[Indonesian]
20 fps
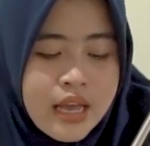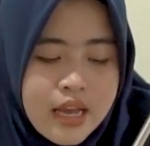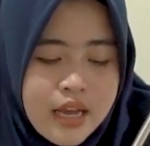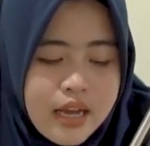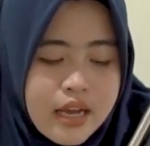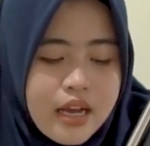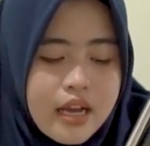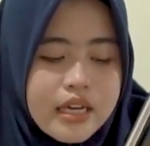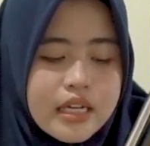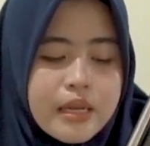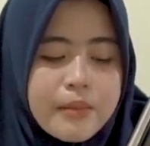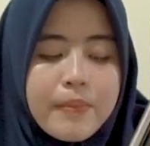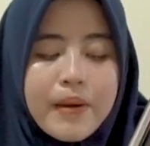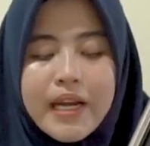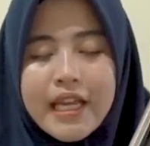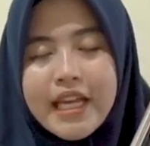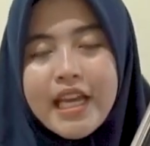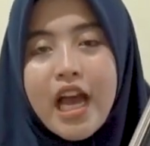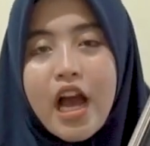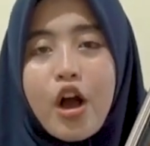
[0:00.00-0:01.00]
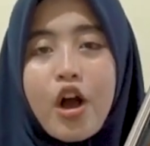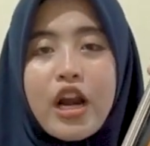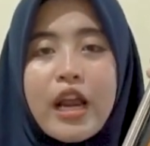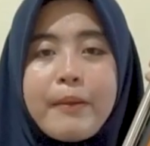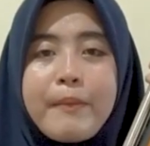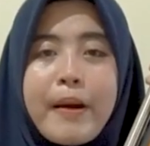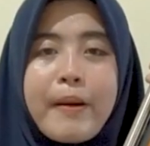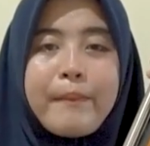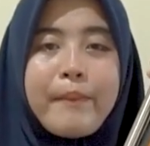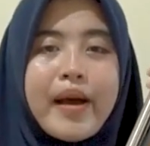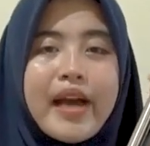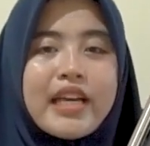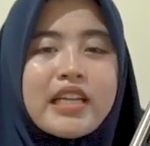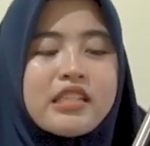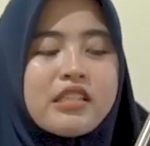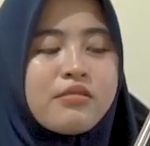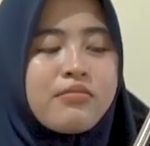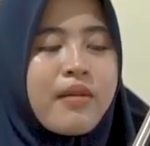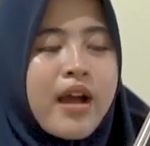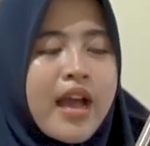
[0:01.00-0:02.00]
uh, dibeli ya oleh Bapak
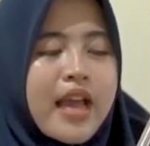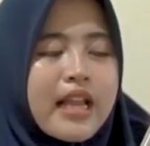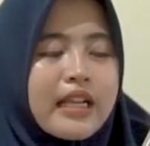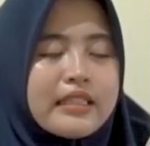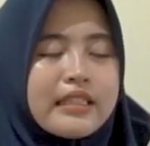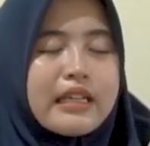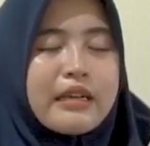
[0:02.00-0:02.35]
Ismail.